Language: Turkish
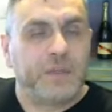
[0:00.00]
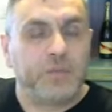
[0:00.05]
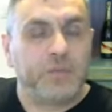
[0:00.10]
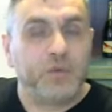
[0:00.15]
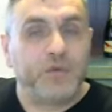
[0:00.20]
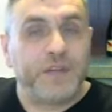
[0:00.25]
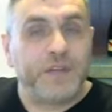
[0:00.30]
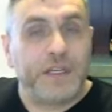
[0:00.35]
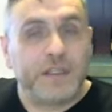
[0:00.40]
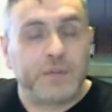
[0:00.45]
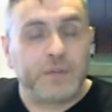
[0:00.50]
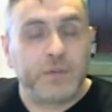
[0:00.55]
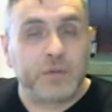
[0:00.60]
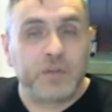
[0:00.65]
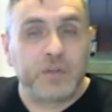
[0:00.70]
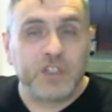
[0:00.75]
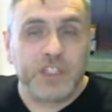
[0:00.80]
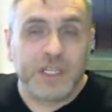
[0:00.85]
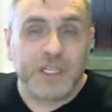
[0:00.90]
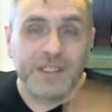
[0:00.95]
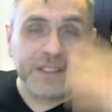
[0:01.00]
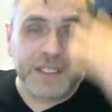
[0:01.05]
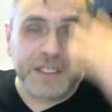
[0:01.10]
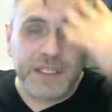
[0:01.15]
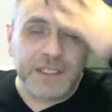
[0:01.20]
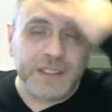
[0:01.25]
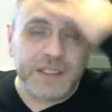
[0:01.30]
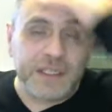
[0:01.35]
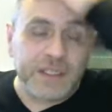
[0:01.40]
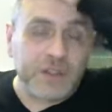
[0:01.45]
Bu Facebook'un canlı
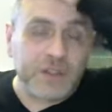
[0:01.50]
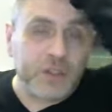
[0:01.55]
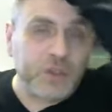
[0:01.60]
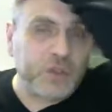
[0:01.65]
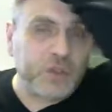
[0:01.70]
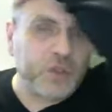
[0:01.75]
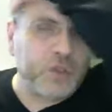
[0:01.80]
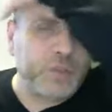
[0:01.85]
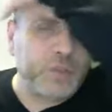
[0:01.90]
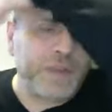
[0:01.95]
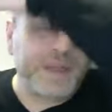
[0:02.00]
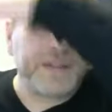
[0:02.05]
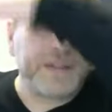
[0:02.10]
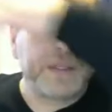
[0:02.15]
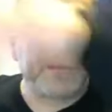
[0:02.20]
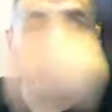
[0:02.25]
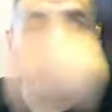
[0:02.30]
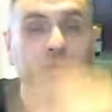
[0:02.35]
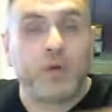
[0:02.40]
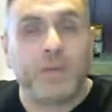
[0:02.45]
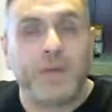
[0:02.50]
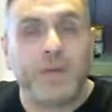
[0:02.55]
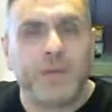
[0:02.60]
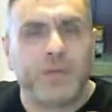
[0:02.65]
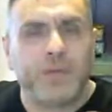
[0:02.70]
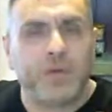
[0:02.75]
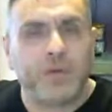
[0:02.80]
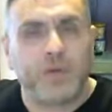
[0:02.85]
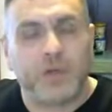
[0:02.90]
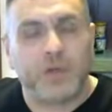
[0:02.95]
yayınlarında çünkü bazen
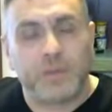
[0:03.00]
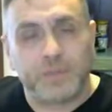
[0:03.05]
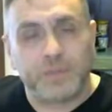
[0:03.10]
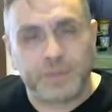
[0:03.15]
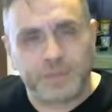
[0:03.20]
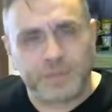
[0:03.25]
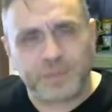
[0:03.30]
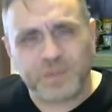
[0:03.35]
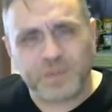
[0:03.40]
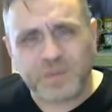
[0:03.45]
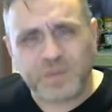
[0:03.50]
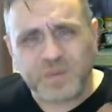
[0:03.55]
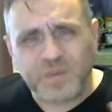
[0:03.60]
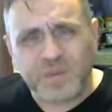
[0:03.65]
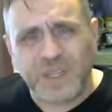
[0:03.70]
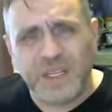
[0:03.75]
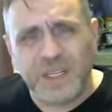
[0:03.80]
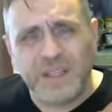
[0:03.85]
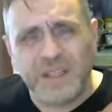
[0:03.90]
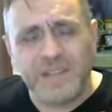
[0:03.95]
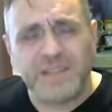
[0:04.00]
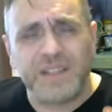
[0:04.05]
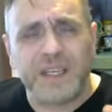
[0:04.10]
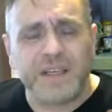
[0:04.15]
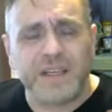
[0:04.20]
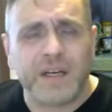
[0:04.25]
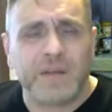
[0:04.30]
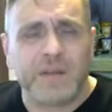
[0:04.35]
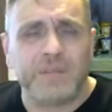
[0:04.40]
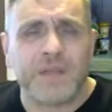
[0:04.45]
problem oluyor.
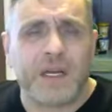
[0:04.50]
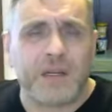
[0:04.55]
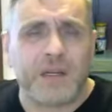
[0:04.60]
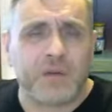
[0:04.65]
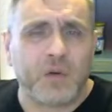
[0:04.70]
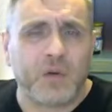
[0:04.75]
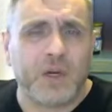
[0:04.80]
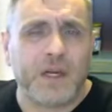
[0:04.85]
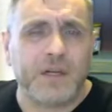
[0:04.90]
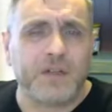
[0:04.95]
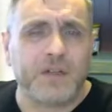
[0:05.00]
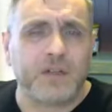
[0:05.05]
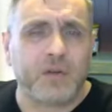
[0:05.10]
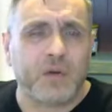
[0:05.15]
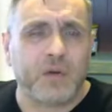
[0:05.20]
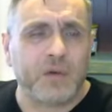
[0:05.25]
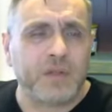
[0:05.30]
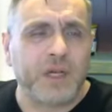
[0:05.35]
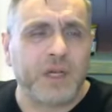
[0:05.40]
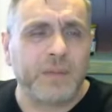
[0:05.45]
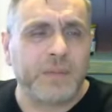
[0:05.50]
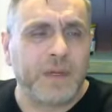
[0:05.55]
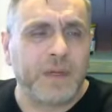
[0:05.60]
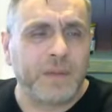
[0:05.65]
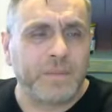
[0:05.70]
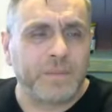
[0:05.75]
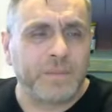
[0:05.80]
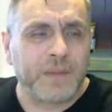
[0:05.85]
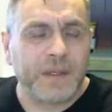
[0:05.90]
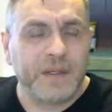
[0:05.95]
Instagram daha kolaylık oldu ama
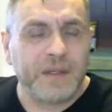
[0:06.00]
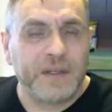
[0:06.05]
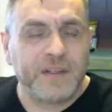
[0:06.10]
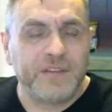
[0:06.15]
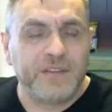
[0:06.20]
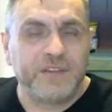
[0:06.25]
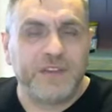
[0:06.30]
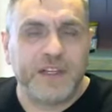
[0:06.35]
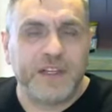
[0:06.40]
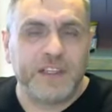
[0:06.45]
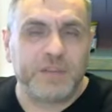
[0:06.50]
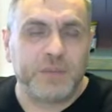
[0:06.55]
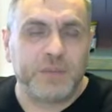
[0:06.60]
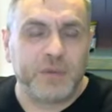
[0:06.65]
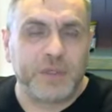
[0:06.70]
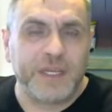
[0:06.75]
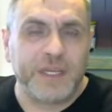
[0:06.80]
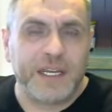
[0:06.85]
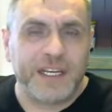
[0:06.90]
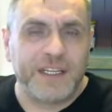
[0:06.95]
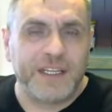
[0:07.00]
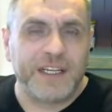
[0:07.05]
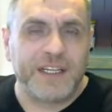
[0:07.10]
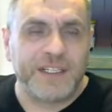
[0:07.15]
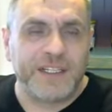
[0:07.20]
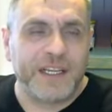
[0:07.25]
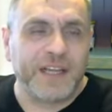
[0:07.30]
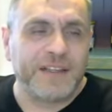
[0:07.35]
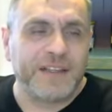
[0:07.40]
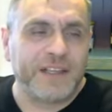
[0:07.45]
Facebook
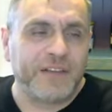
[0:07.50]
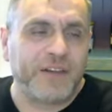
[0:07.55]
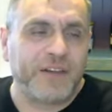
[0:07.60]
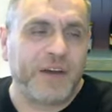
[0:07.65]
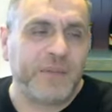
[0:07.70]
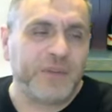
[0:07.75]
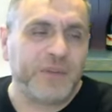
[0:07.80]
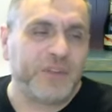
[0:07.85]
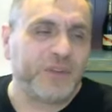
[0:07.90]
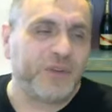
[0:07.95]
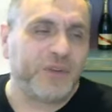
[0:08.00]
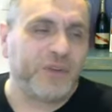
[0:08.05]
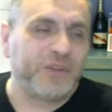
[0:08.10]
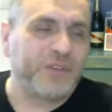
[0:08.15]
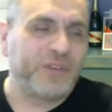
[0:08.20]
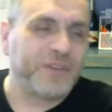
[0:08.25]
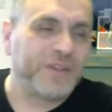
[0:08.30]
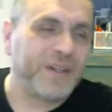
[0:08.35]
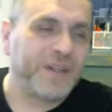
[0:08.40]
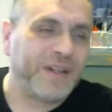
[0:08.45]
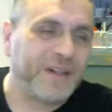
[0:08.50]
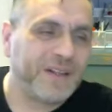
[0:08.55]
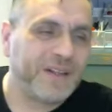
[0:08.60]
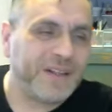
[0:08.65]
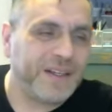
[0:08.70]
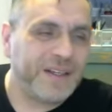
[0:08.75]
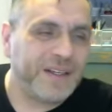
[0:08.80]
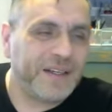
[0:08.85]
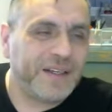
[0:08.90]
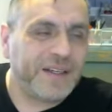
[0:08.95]
geleneğinde devam ediyoruz.
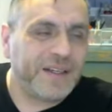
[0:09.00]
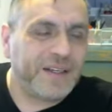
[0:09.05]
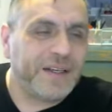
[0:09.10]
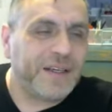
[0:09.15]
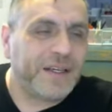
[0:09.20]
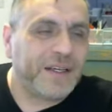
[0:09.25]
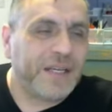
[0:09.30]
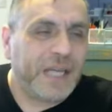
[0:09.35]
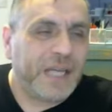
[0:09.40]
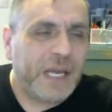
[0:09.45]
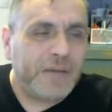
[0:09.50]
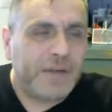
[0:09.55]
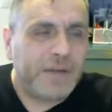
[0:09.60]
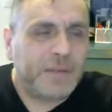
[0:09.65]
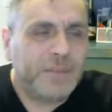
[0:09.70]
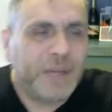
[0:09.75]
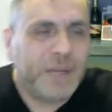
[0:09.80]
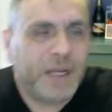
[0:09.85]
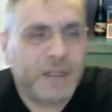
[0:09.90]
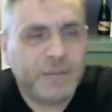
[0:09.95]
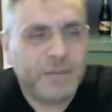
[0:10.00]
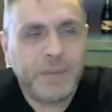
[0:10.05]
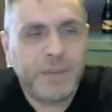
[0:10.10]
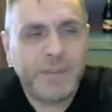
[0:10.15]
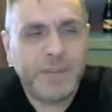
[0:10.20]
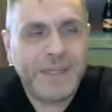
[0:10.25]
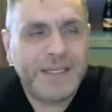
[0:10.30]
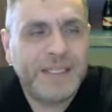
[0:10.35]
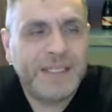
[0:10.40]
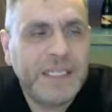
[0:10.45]
Evet biraz
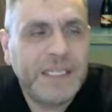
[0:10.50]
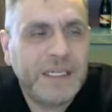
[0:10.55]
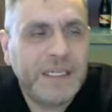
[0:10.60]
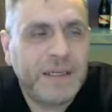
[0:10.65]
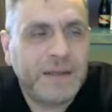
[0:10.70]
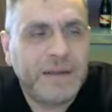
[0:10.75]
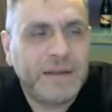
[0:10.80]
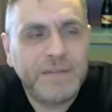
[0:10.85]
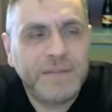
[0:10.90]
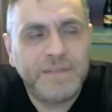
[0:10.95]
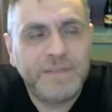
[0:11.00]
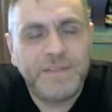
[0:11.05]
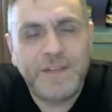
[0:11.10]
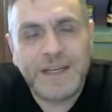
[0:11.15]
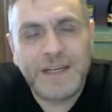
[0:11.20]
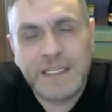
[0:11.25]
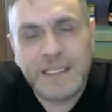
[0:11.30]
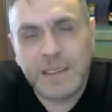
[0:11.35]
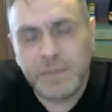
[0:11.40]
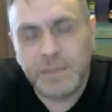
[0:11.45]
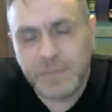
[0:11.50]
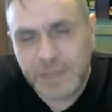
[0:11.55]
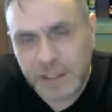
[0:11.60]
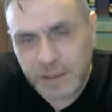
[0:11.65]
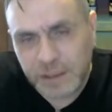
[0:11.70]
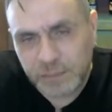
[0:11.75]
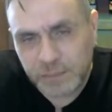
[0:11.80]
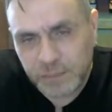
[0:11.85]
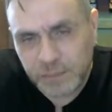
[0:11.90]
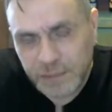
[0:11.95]
bir bilgi e, vereyim
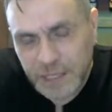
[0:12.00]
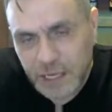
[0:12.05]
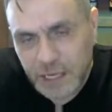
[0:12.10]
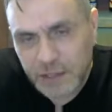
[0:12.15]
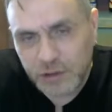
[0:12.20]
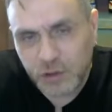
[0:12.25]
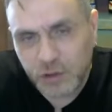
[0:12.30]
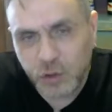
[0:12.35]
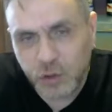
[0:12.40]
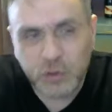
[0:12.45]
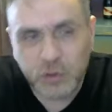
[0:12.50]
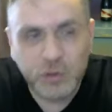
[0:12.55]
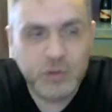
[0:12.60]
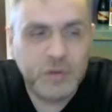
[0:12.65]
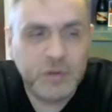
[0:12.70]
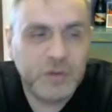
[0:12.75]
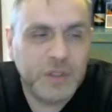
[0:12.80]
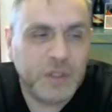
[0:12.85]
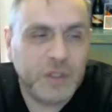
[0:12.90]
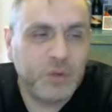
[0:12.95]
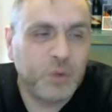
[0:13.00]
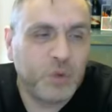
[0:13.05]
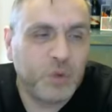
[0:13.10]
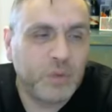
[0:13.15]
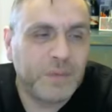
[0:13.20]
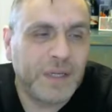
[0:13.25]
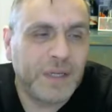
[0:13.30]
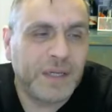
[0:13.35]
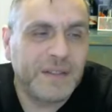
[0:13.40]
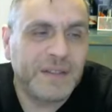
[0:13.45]
dedim. Yani gökyüzünde
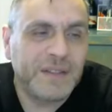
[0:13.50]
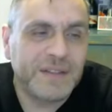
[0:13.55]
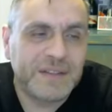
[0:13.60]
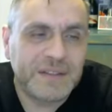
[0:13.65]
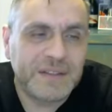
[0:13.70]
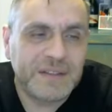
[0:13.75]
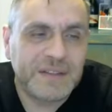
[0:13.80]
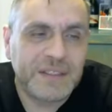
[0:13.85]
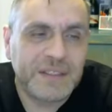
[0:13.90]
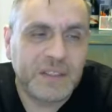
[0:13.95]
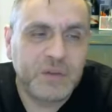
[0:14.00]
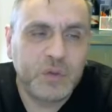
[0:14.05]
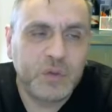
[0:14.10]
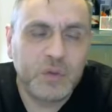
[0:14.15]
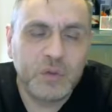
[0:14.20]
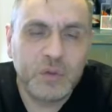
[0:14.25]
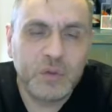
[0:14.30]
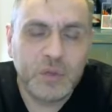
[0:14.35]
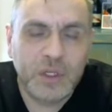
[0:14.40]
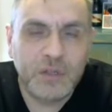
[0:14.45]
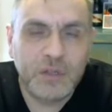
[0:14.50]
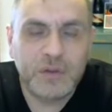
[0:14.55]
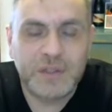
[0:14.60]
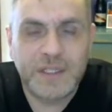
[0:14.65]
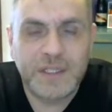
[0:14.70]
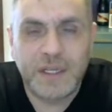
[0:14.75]
durumlar nasıl? Satürn Uranüs